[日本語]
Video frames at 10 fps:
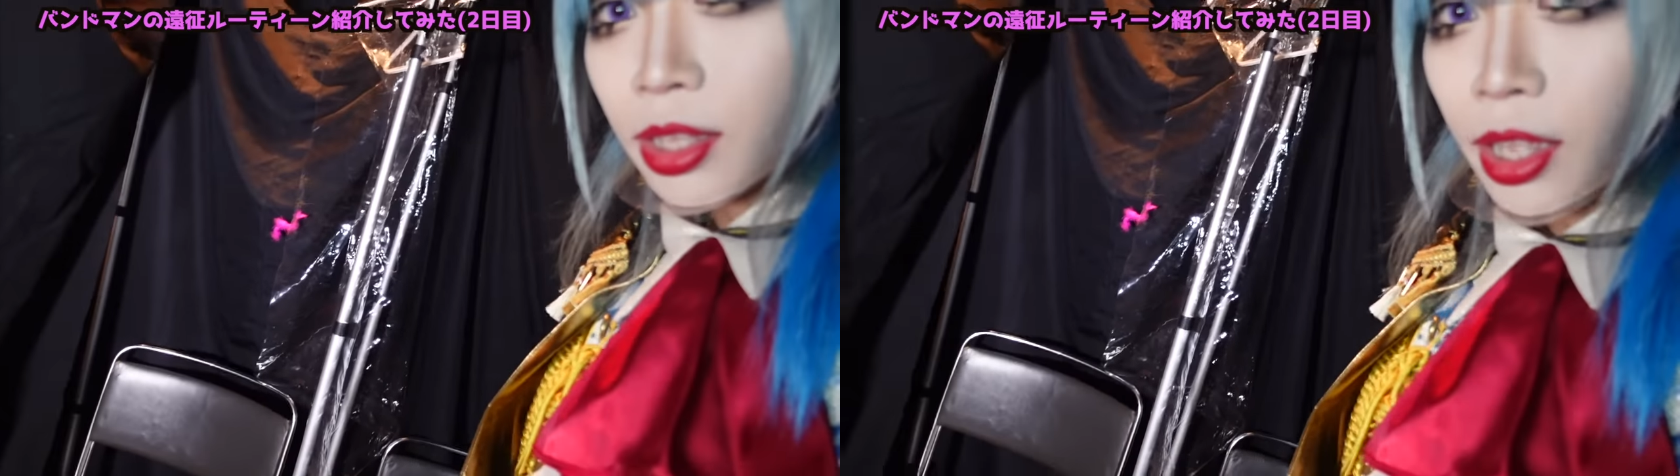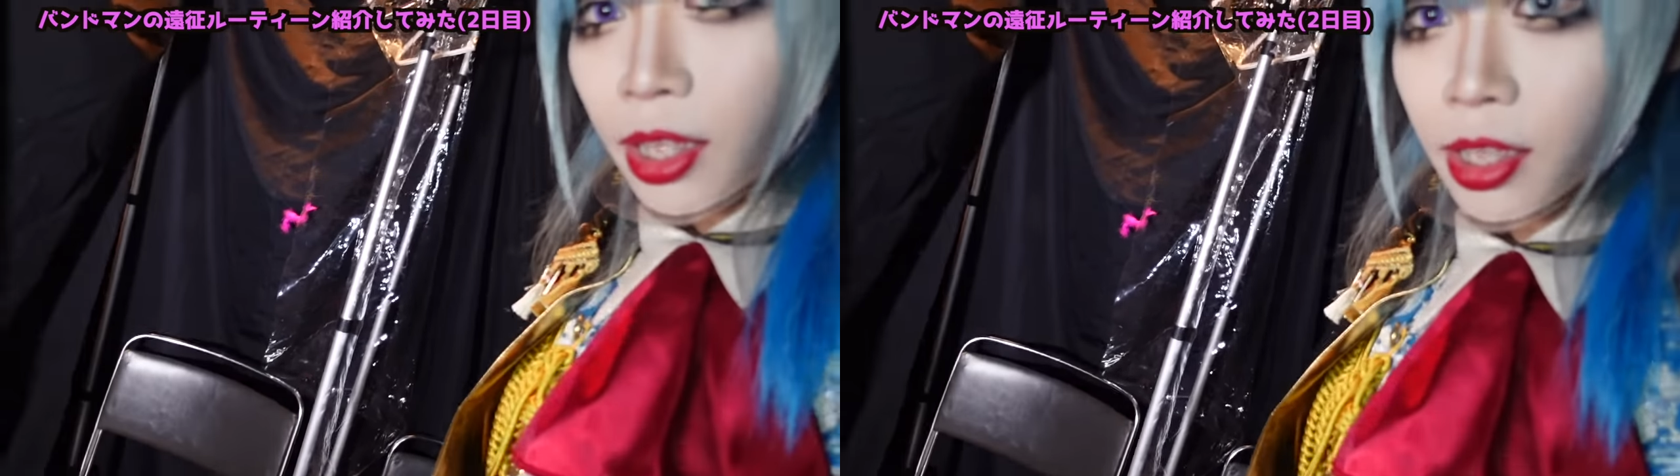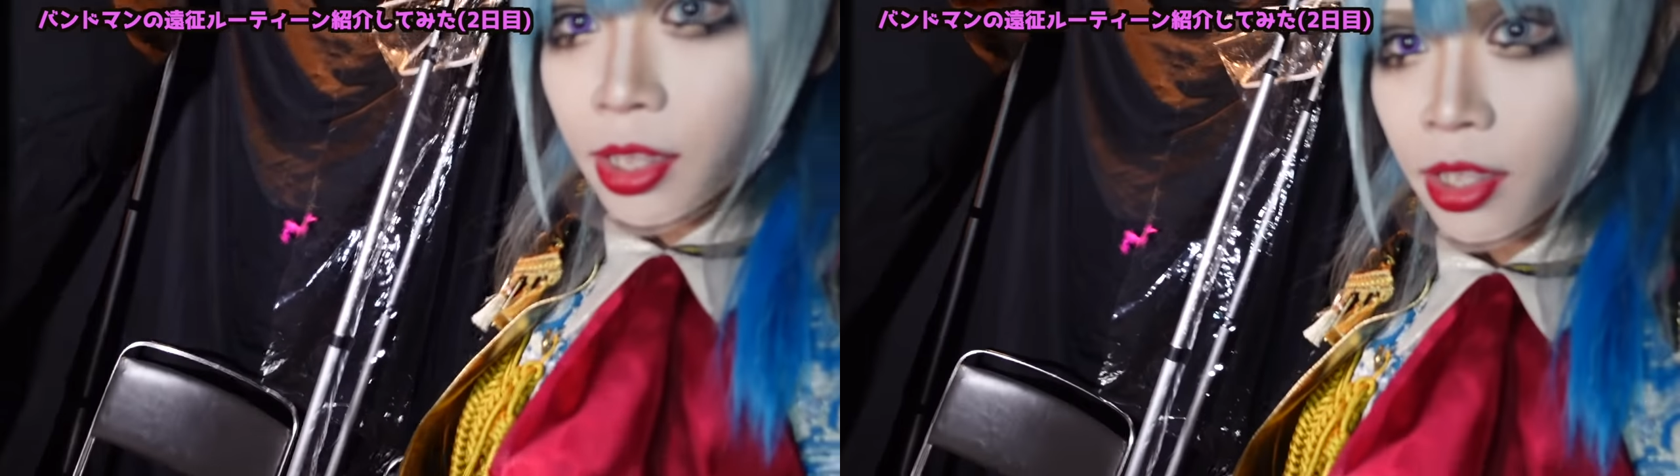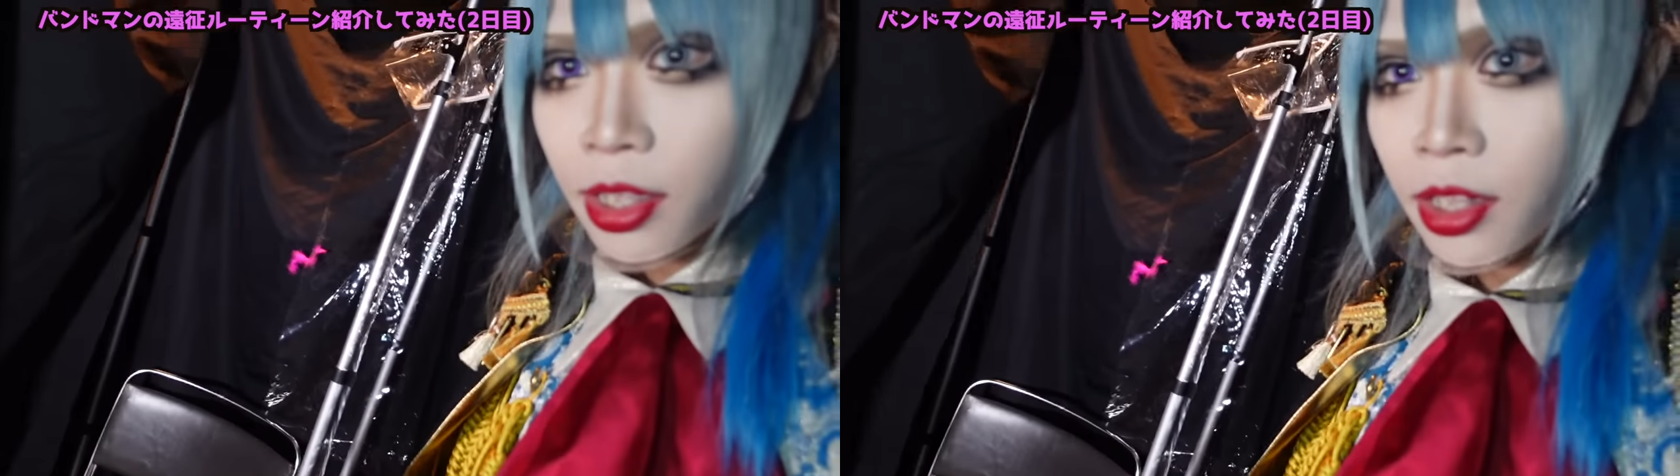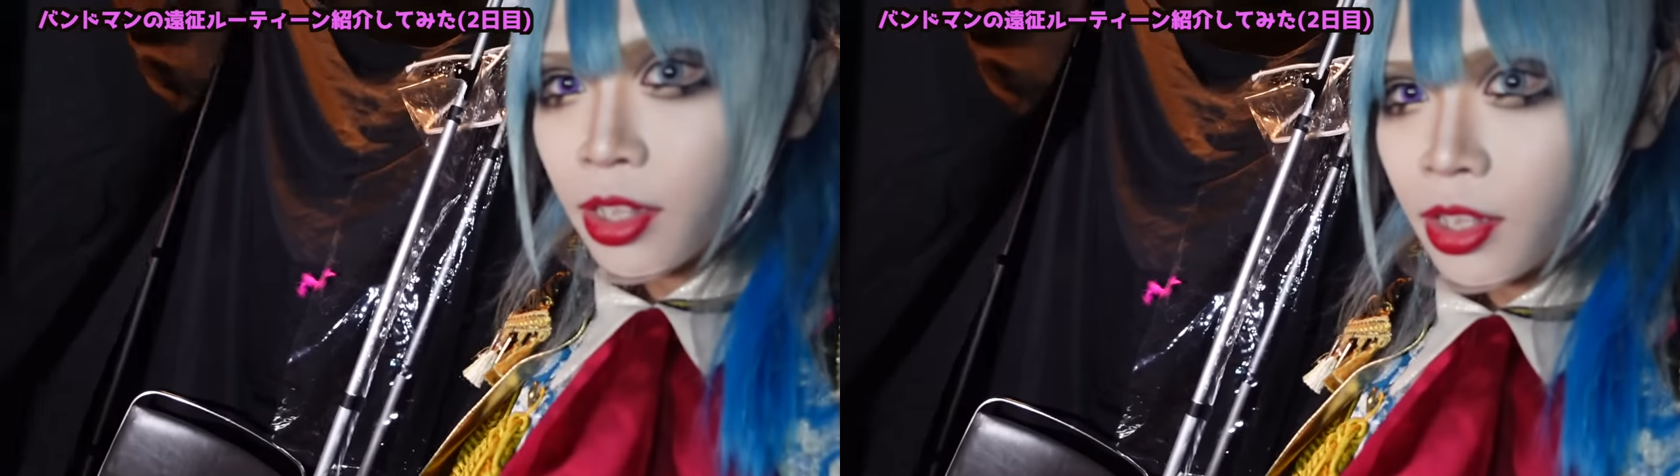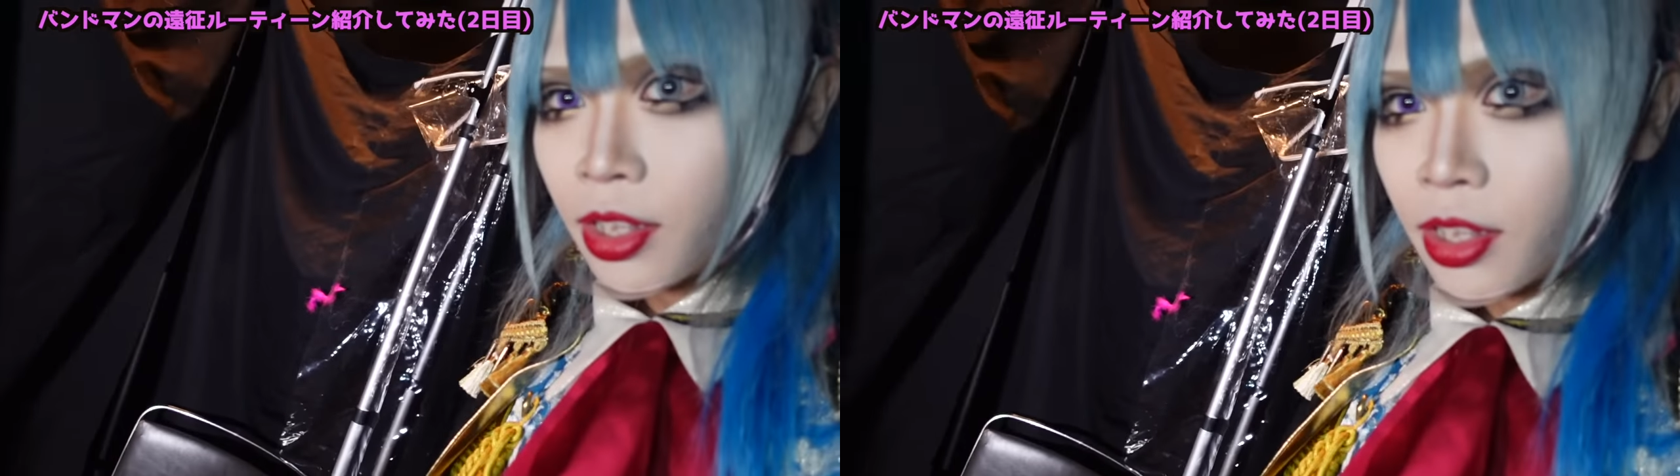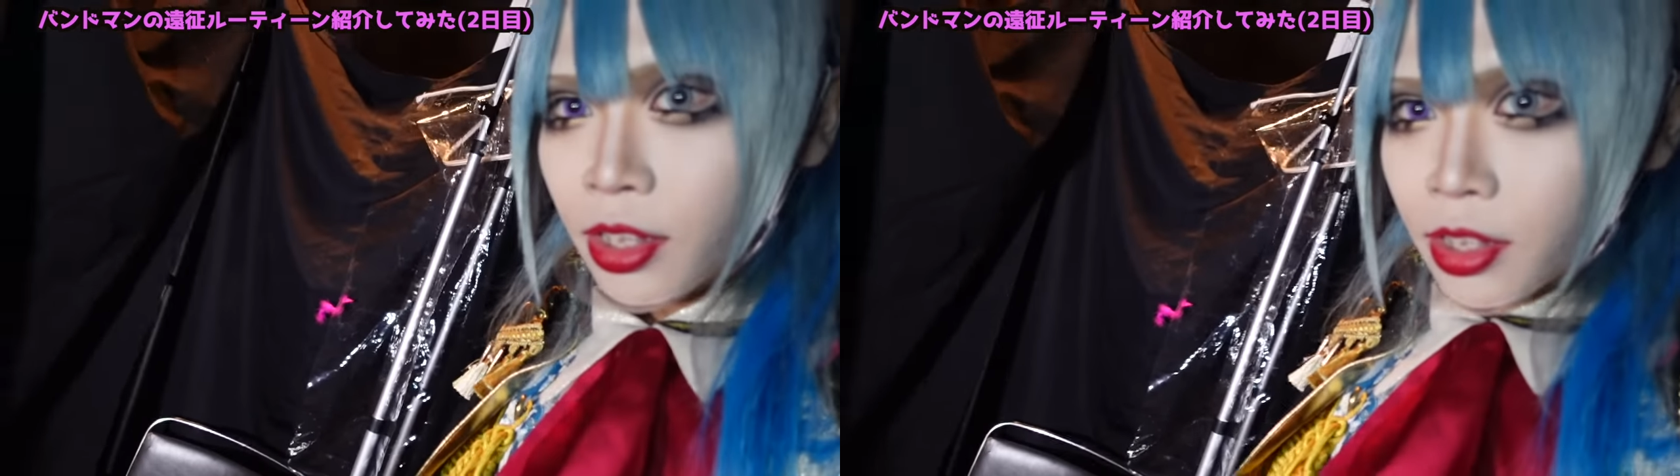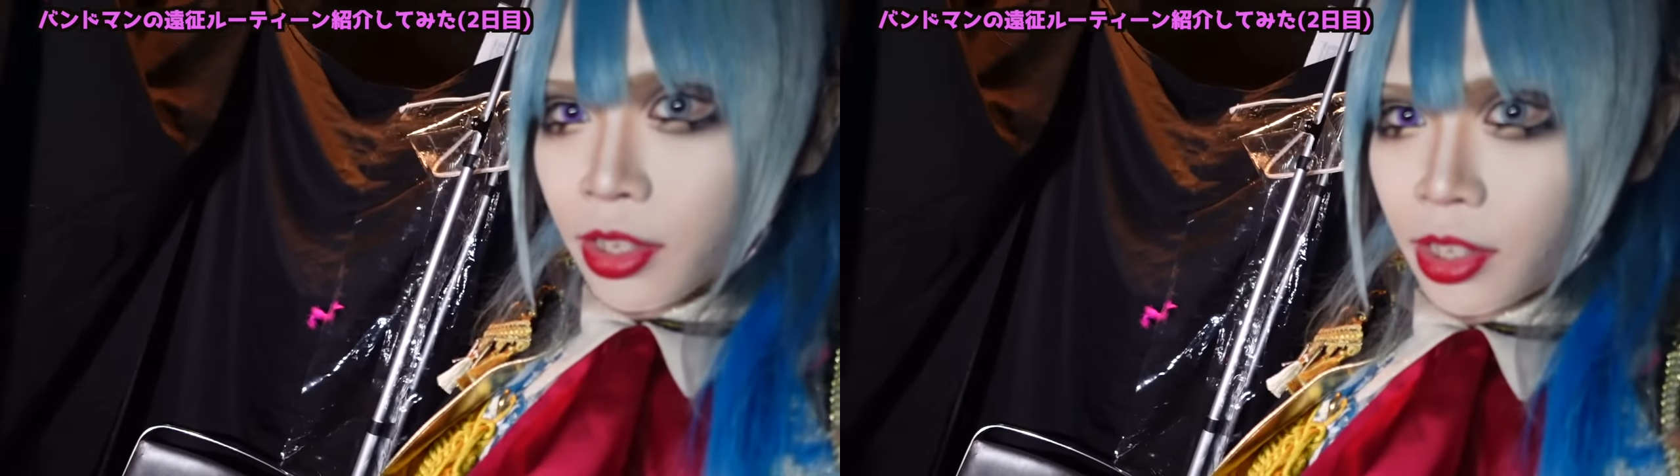て
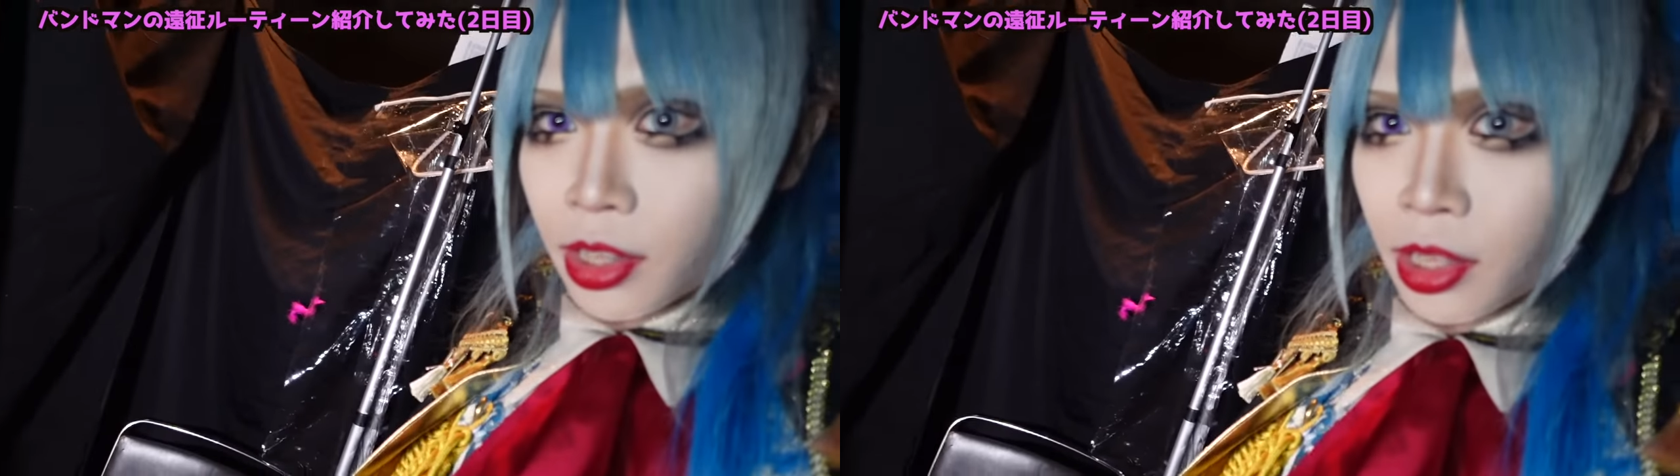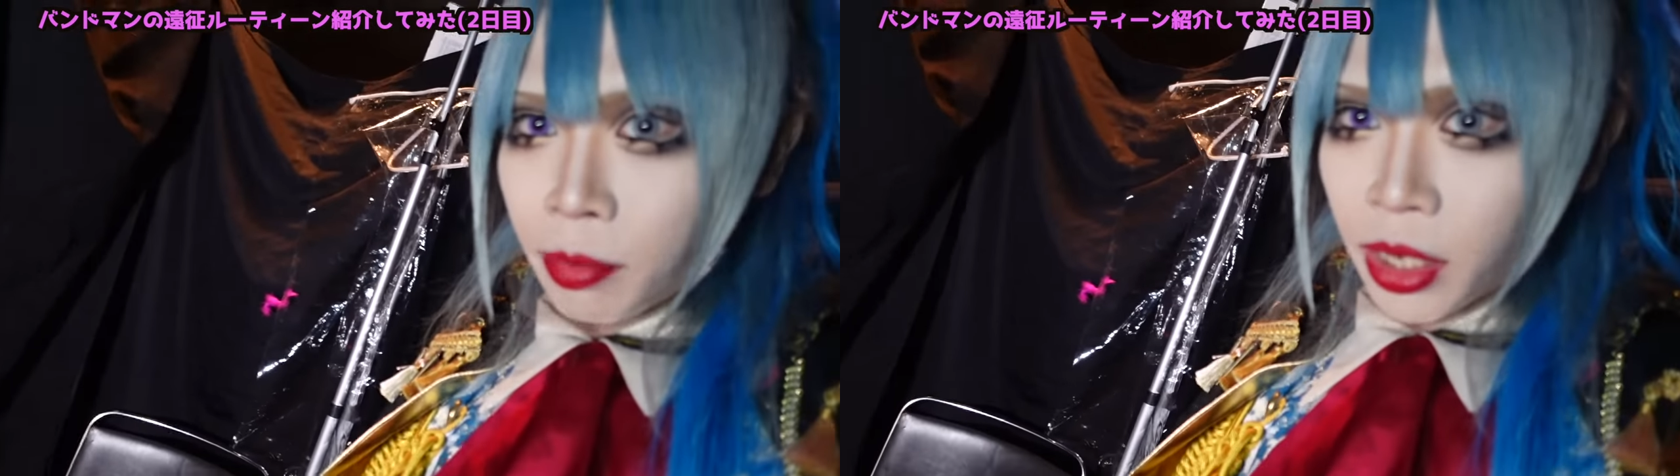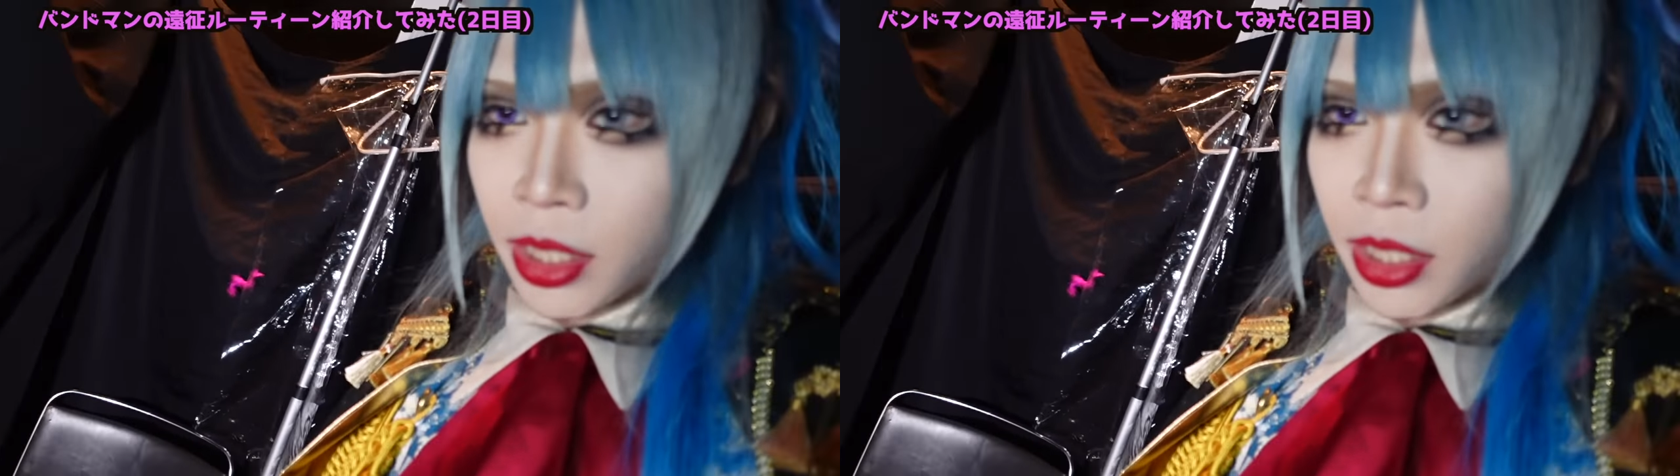やってま